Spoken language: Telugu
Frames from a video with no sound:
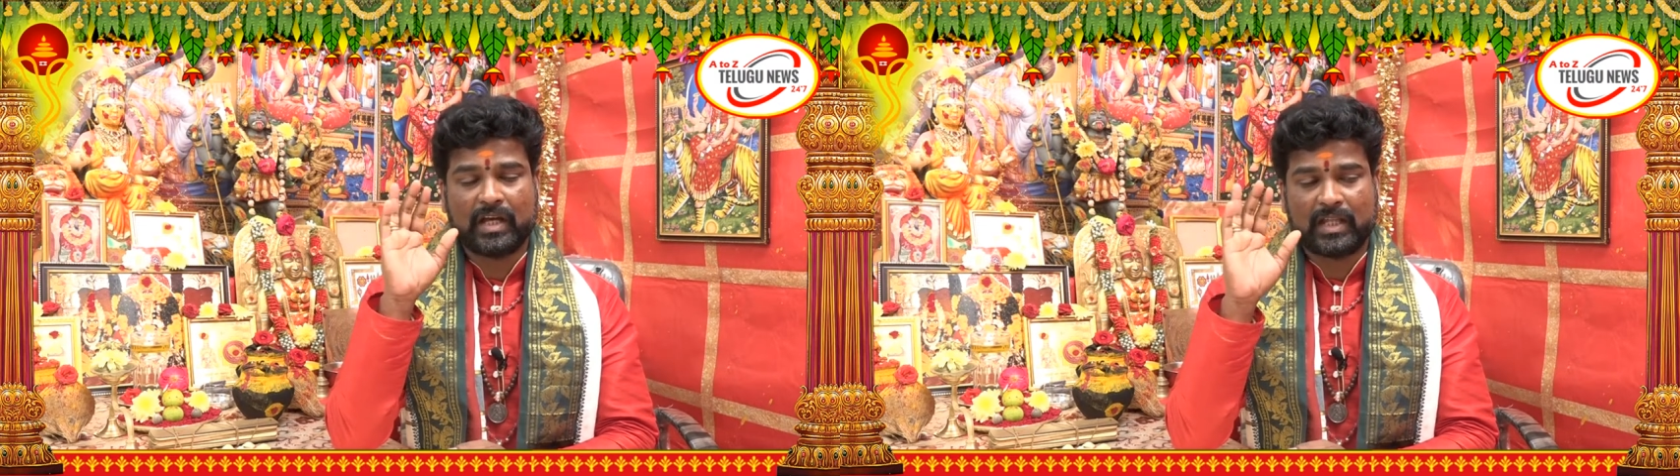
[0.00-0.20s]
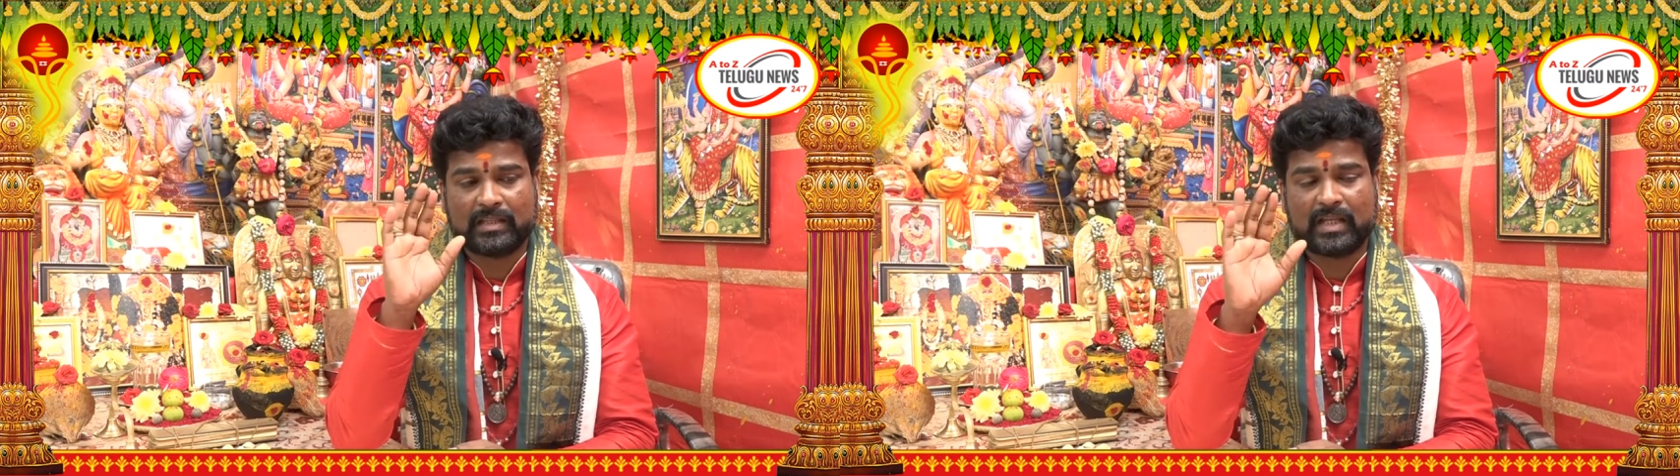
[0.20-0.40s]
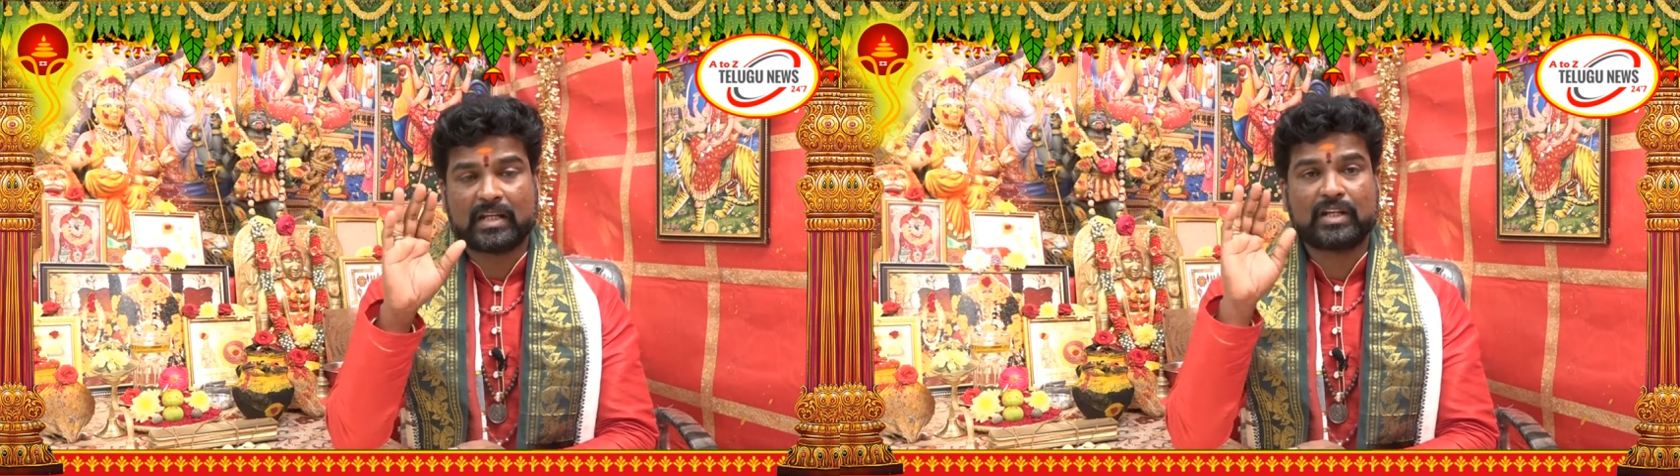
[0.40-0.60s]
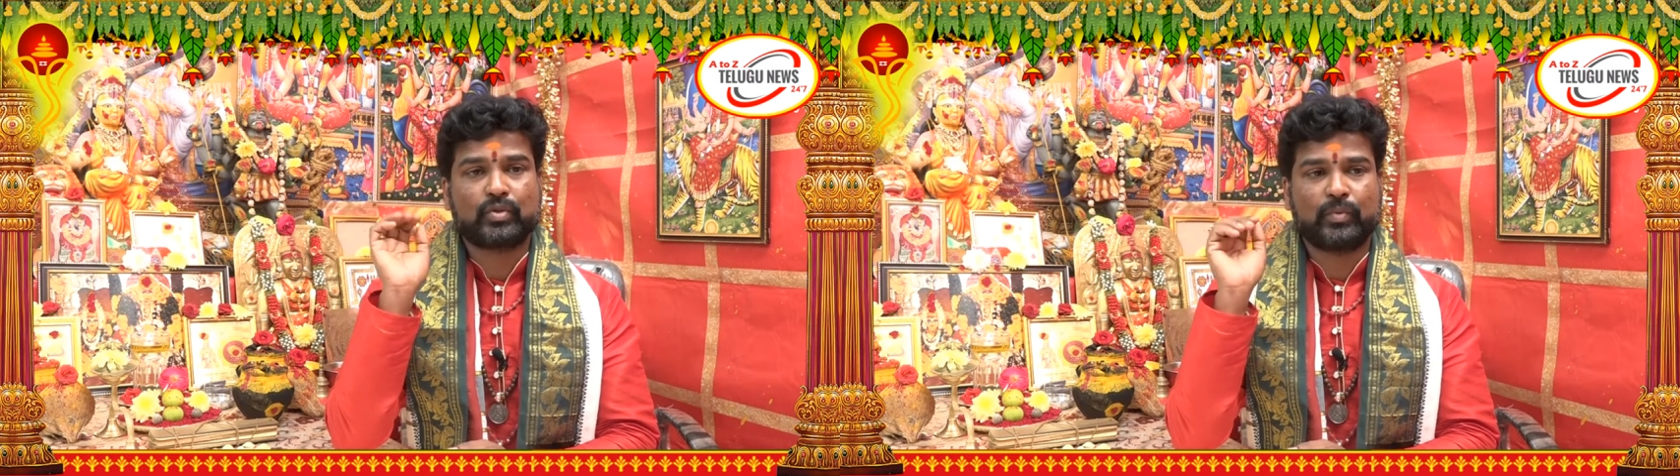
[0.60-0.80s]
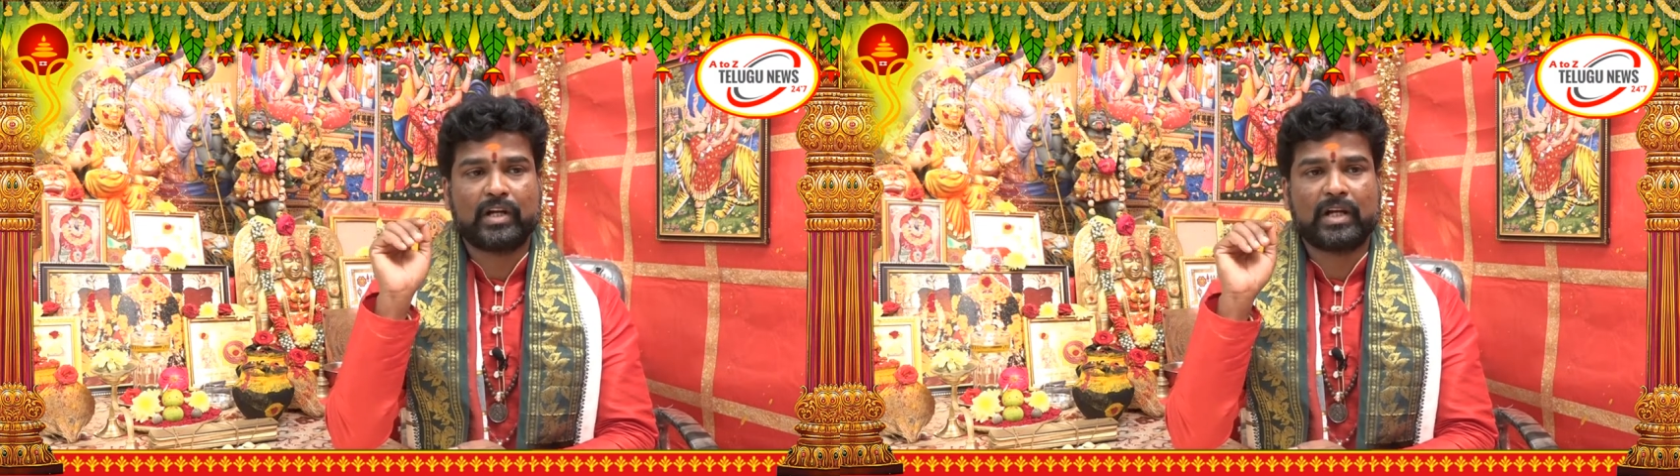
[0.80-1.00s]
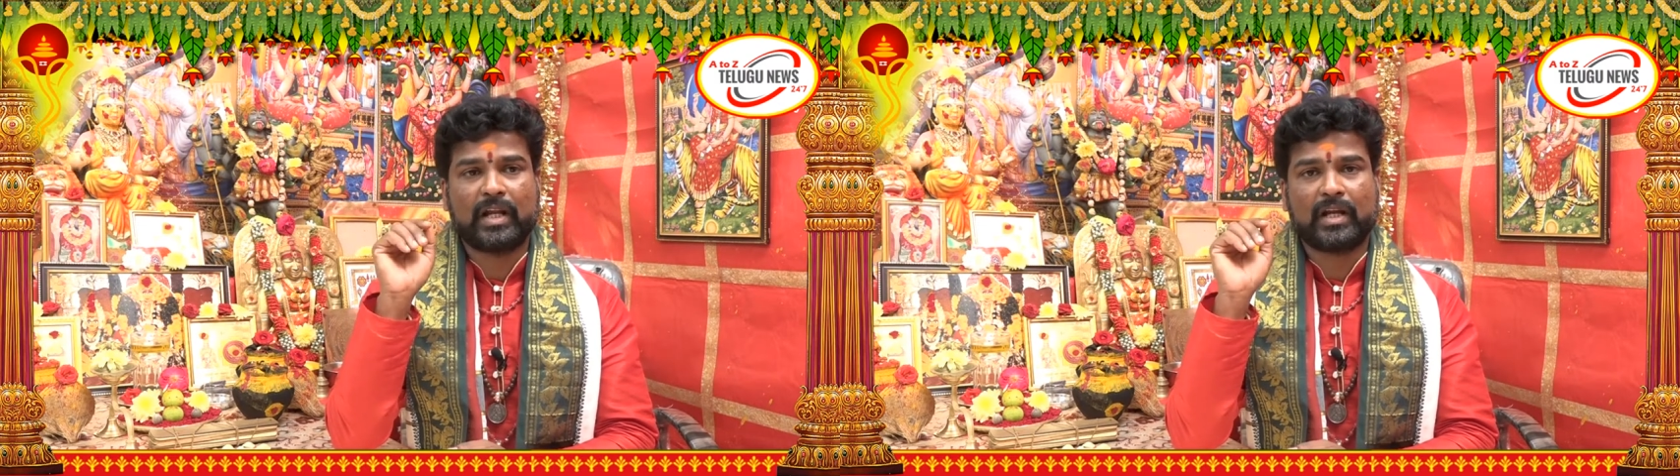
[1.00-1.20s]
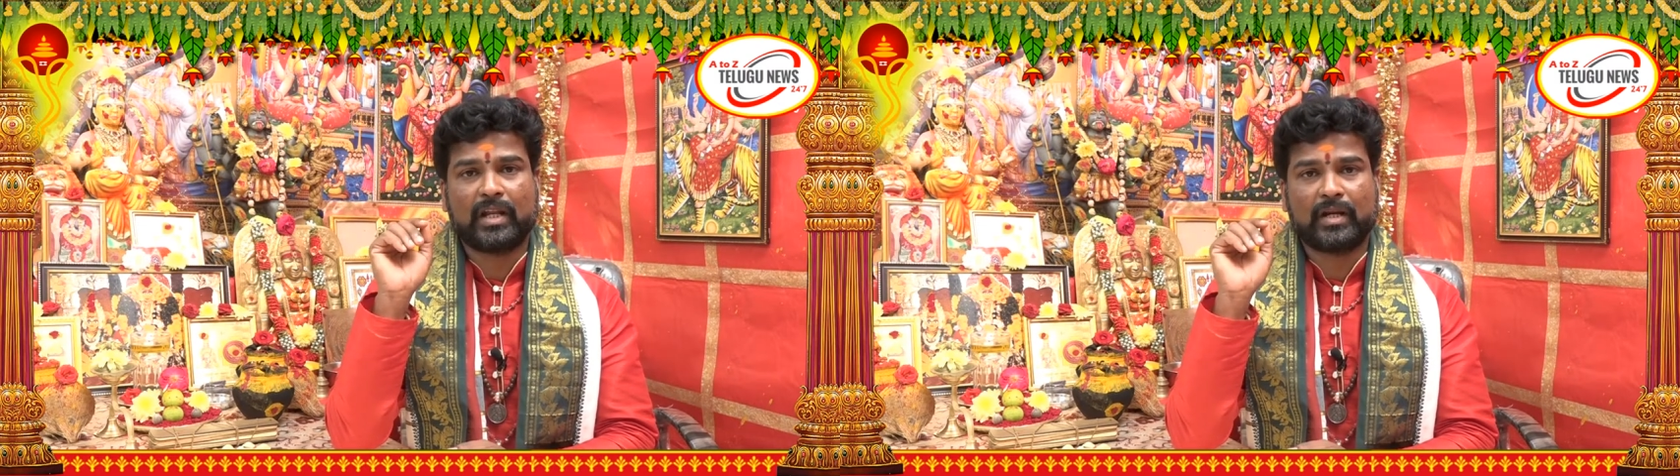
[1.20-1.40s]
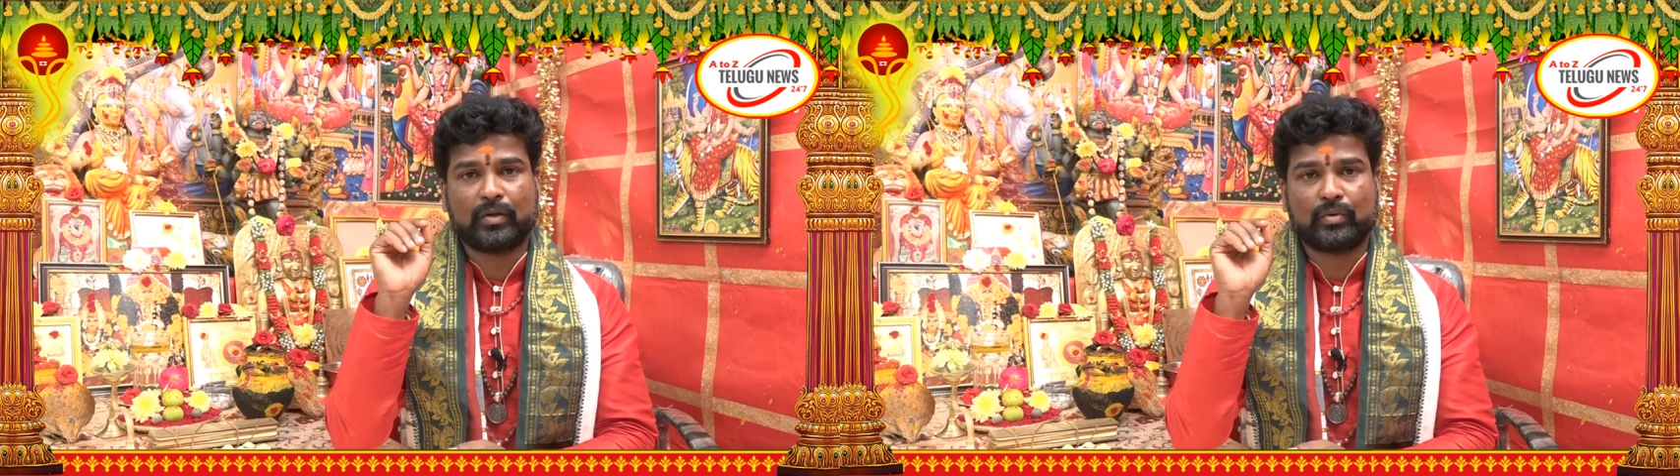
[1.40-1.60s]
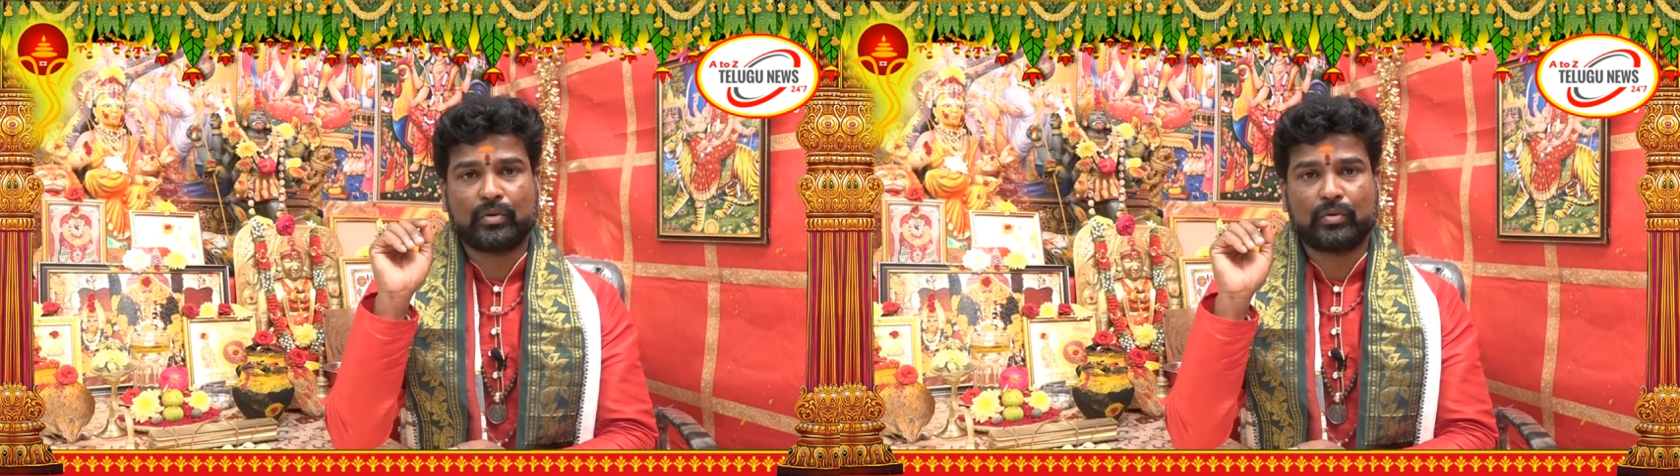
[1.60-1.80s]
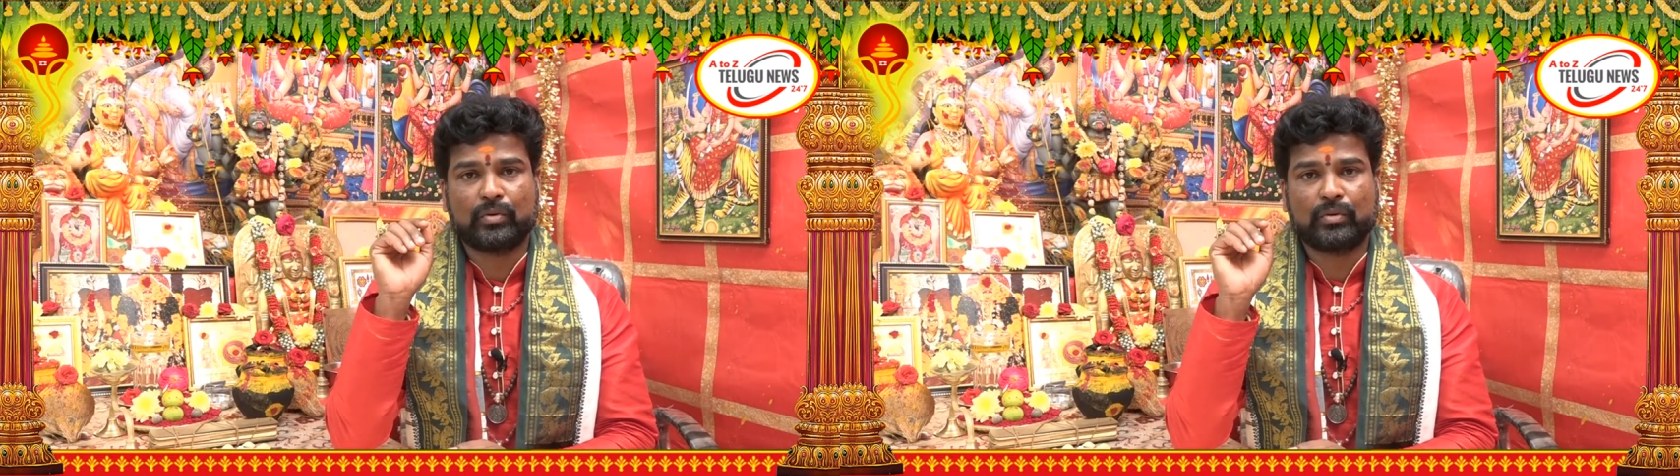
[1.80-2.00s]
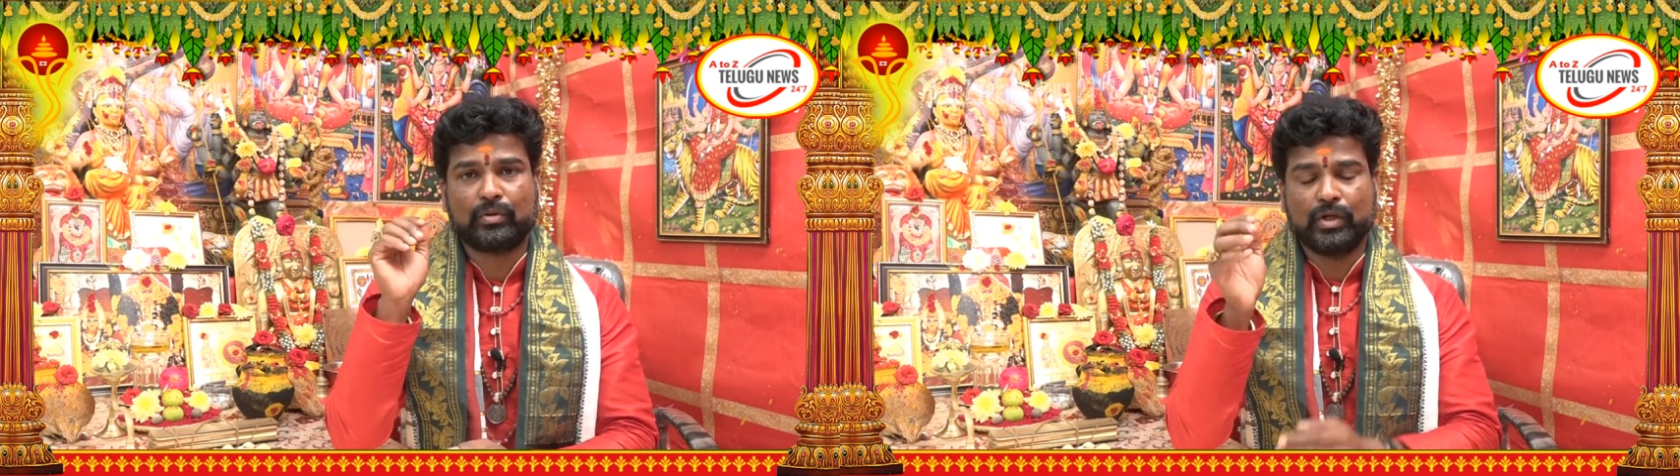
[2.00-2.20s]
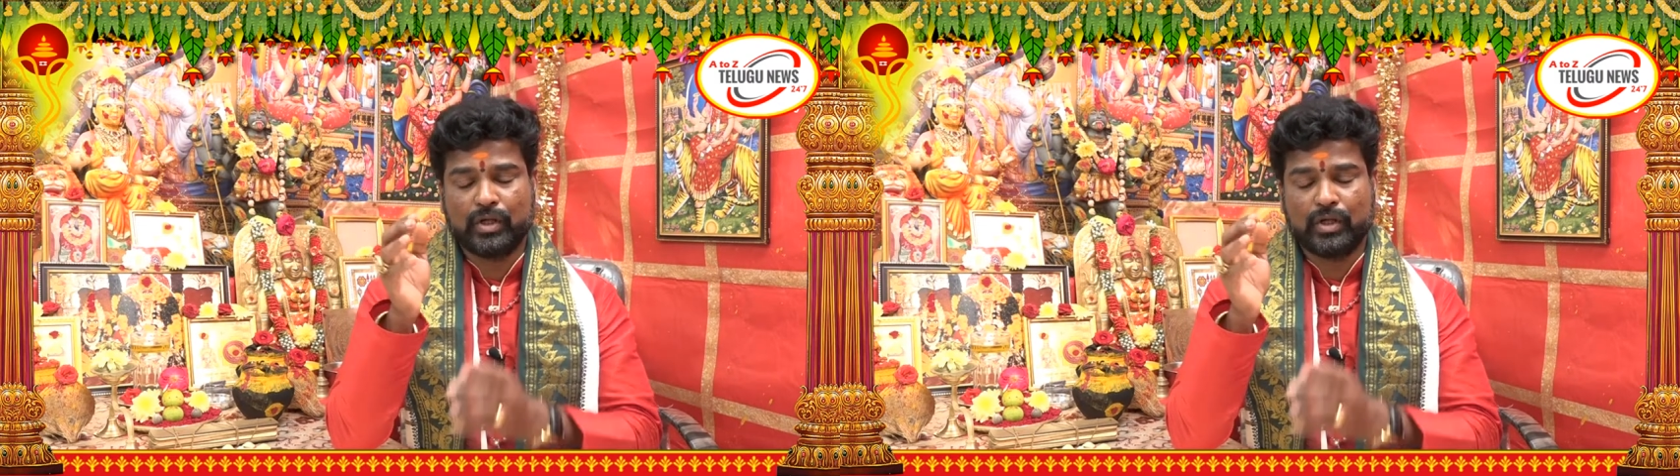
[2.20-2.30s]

అందరికీ శుభం కలగాలని కోరుకుంటూ